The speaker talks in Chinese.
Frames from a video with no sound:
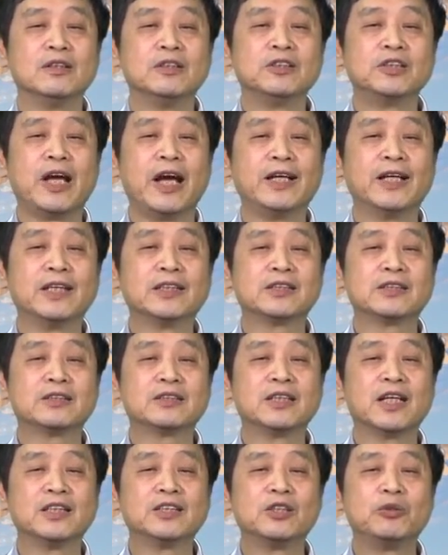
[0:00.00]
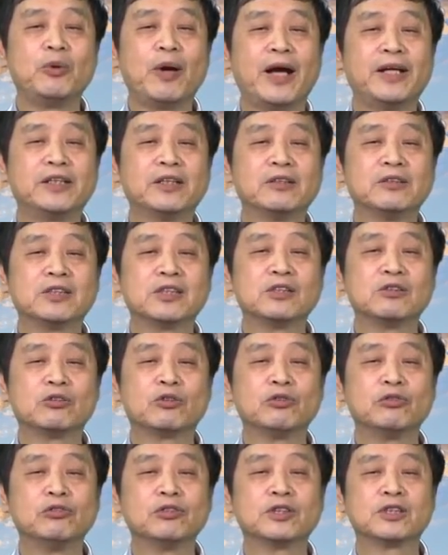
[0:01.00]
显然这些原因，都是
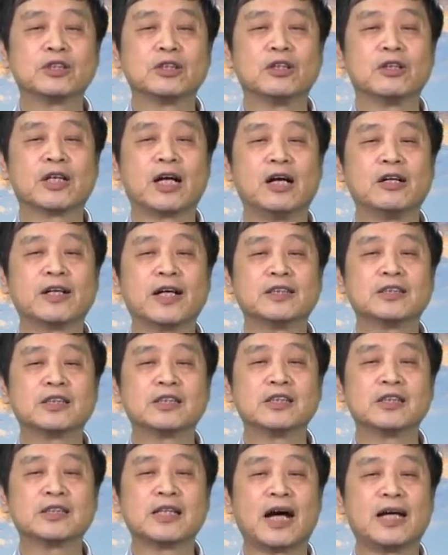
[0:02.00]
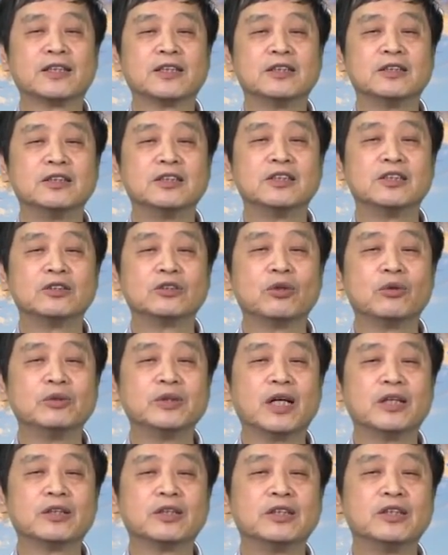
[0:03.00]
促使了高岗自杀的一些
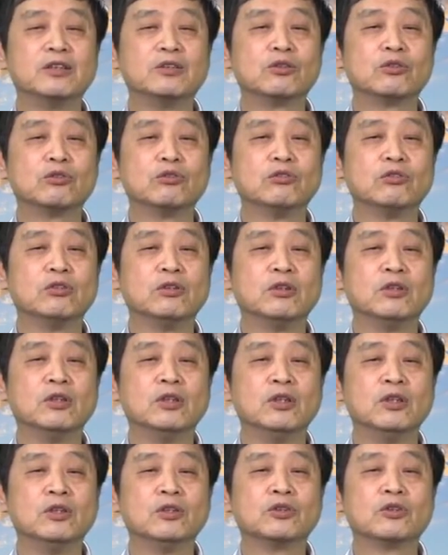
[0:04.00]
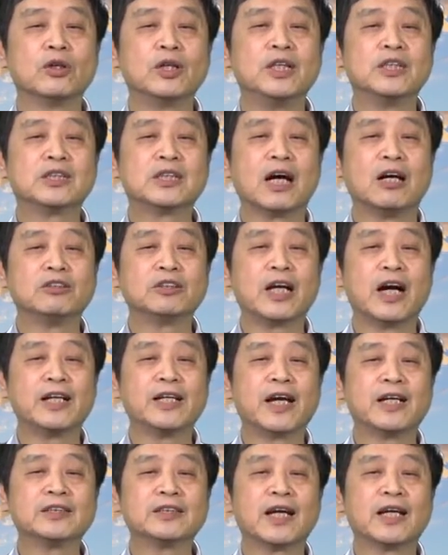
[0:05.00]
重要的因素。所以赵家
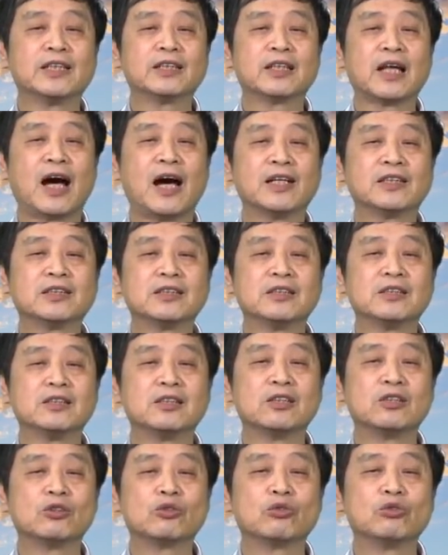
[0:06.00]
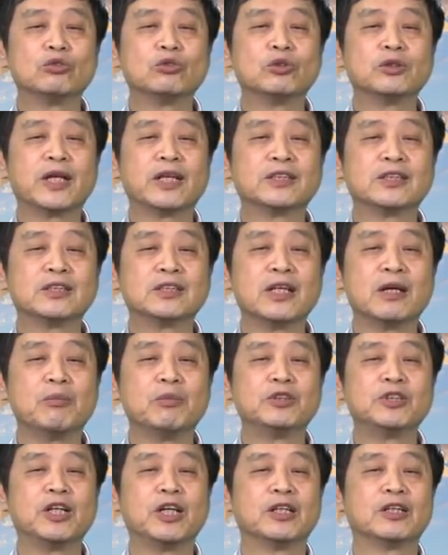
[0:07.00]
良在他是书中间是这
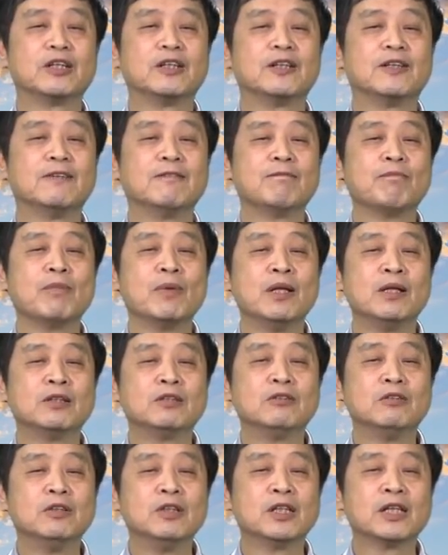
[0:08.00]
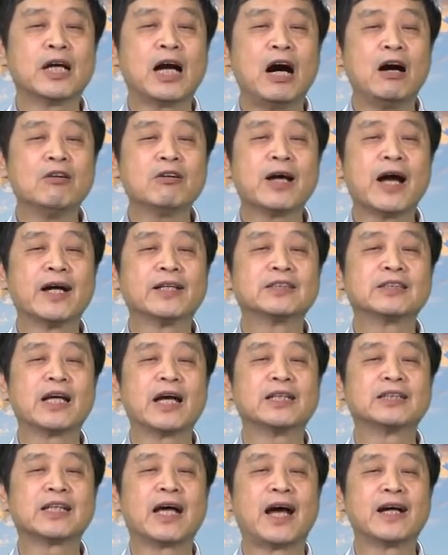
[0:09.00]
么写的：，就高岗
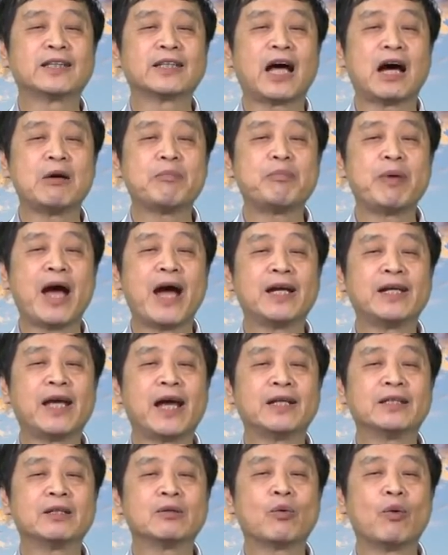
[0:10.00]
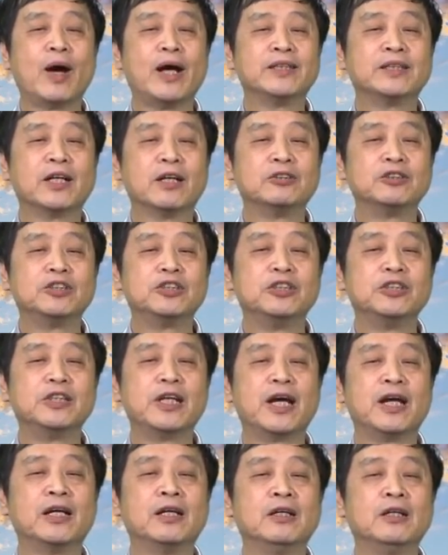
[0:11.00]
在长达半年的管教期
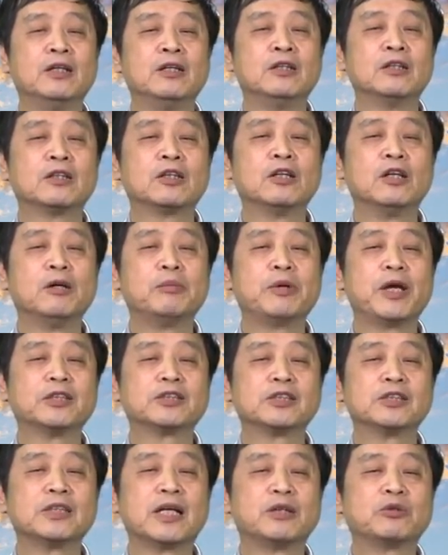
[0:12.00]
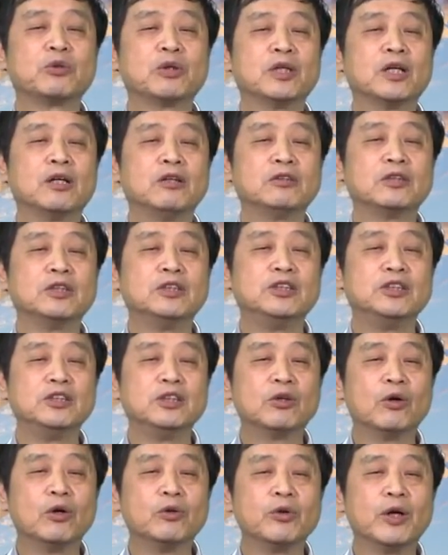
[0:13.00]
间，特别是在最后的
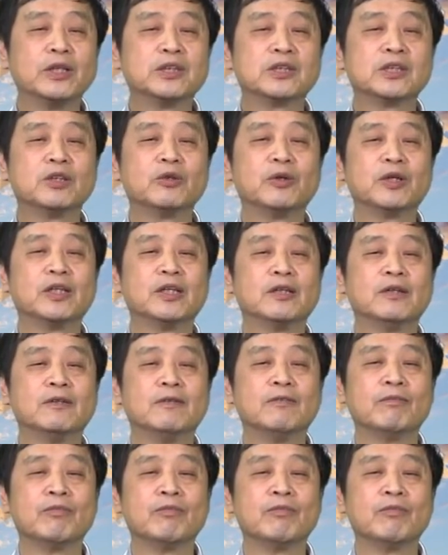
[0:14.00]
一个月之内，